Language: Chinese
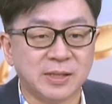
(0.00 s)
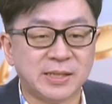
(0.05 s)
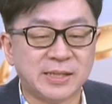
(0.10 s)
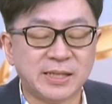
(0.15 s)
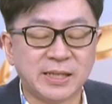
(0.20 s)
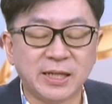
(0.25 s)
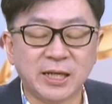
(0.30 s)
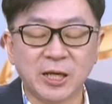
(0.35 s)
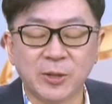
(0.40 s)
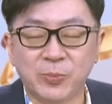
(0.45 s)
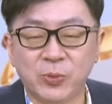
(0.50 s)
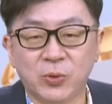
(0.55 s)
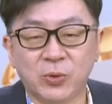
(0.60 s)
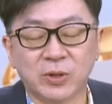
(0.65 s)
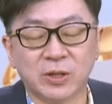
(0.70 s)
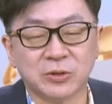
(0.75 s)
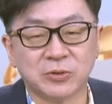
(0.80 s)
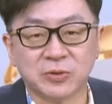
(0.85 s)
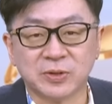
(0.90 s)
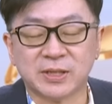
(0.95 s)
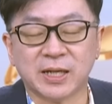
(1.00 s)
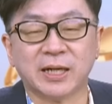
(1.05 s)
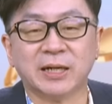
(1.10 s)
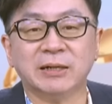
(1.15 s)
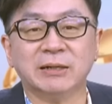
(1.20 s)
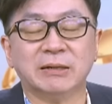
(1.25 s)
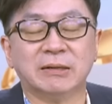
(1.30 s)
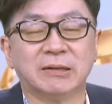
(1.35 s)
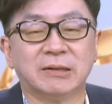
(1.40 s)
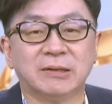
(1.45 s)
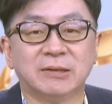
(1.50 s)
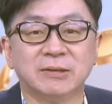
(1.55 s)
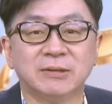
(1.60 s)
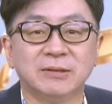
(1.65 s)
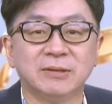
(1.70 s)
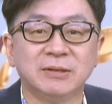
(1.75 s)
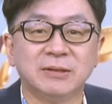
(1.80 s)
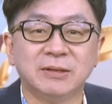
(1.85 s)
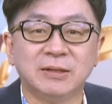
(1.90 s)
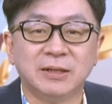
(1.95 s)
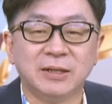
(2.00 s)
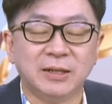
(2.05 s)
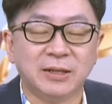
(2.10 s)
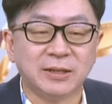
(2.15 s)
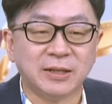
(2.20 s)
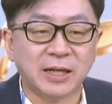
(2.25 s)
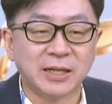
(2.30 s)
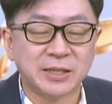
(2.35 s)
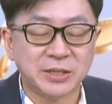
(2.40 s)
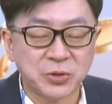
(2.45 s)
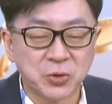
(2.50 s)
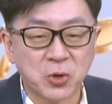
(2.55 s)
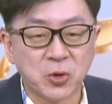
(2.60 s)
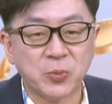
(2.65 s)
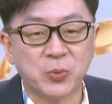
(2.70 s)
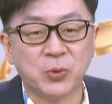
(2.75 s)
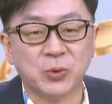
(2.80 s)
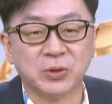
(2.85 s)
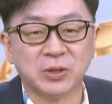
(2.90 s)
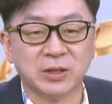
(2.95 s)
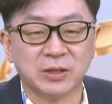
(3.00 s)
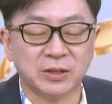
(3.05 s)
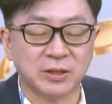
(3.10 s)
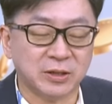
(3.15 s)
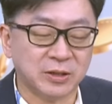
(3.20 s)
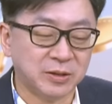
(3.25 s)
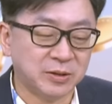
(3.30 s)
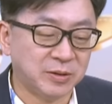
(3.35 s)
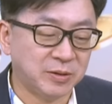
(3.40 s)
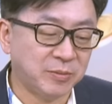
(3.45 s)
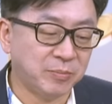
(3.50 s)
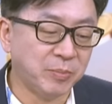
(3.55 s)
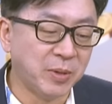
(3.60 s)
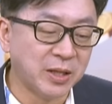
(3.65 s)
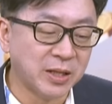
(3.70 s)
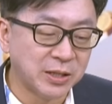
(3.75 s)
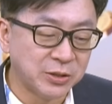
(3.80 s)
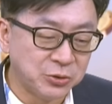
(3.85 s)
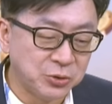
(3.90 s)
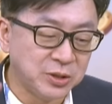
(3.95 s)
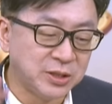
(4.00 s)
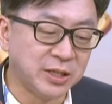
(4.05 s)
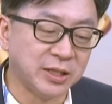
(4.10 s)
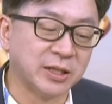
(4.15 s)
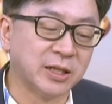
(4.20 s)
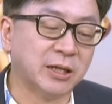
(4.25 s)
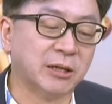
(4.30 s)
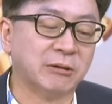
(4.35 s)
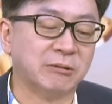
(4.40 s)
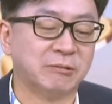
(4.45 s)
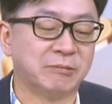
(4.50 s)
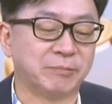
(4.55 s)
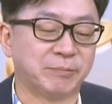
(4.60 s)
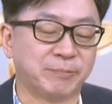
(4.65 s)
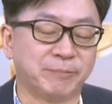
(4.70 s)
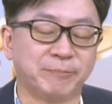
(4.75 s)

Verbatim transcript: 新一波的都涨了，但旧一波的呢，没人去解套。